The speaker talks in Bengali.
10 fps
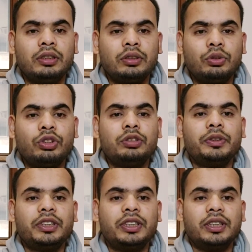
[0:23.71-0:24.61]
টুরিস্ট
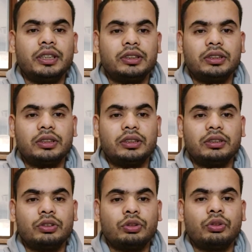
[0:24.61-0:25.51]
ভিত্তিক দেশ
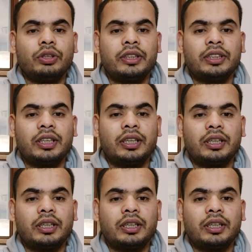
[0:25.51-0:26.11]
সো অনেকটা